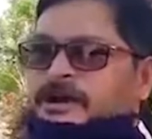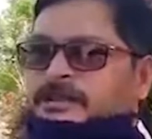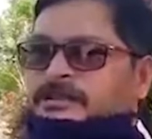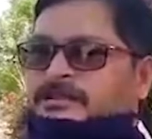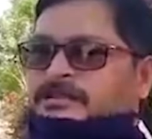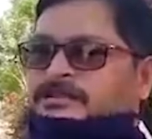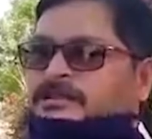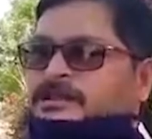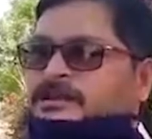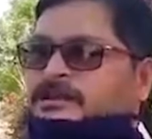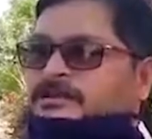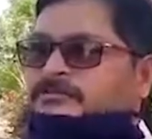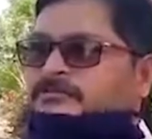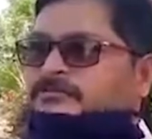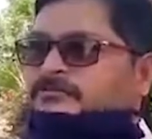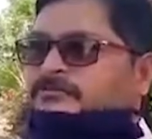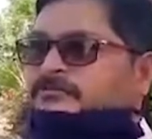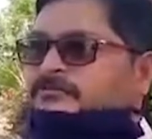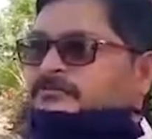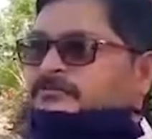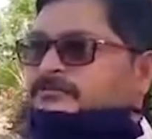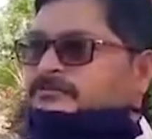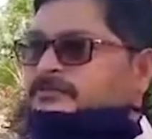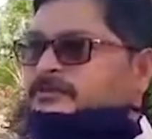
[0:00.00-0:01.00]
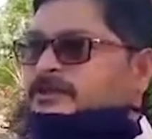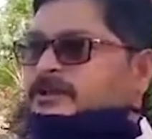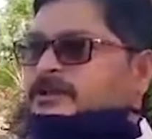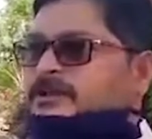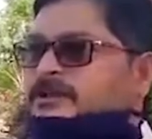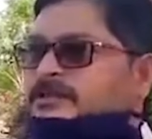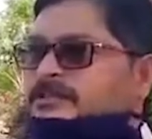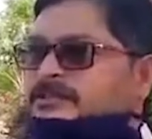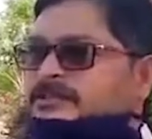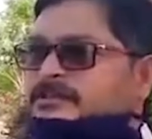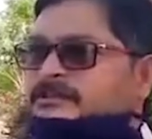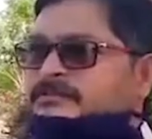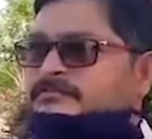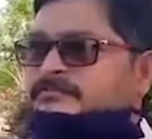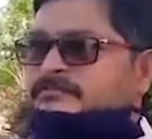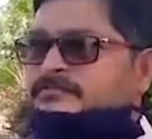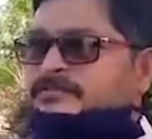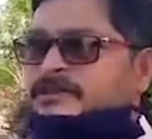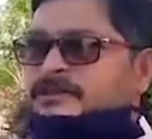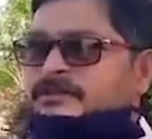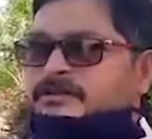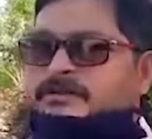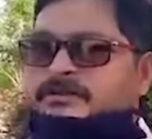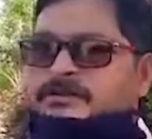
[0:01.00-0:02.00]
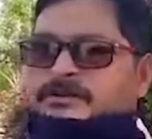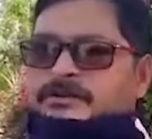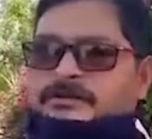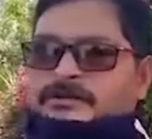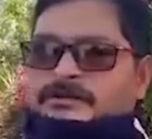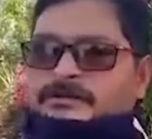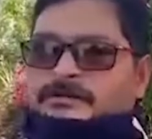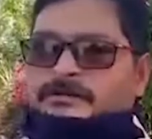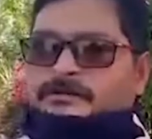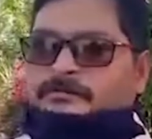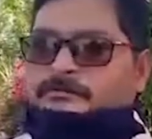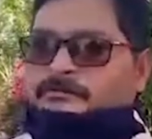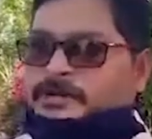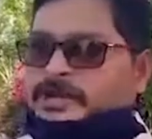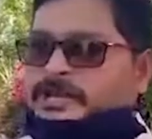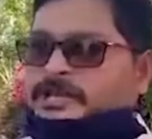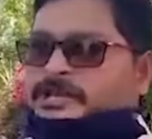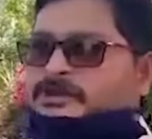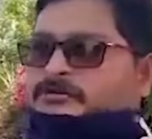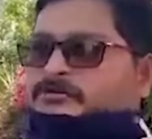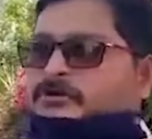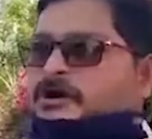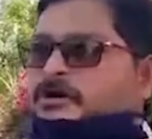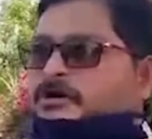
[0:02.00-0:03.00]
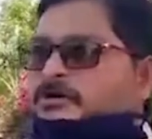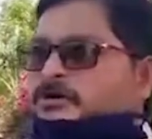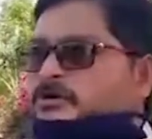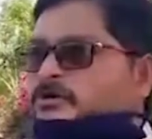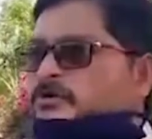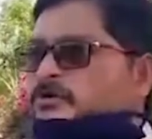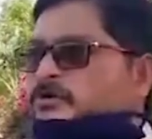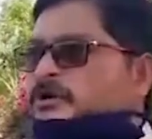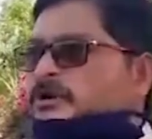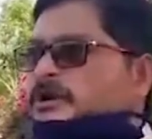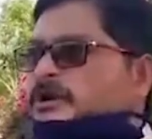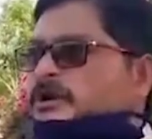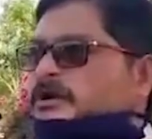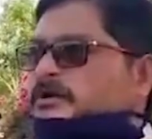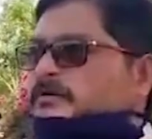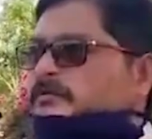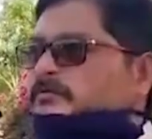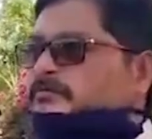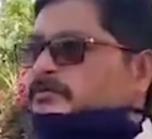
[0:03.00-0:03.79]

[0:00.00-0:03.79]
అందజేయటం జరిగింది ప్రతి ఒక్కరూ కూడా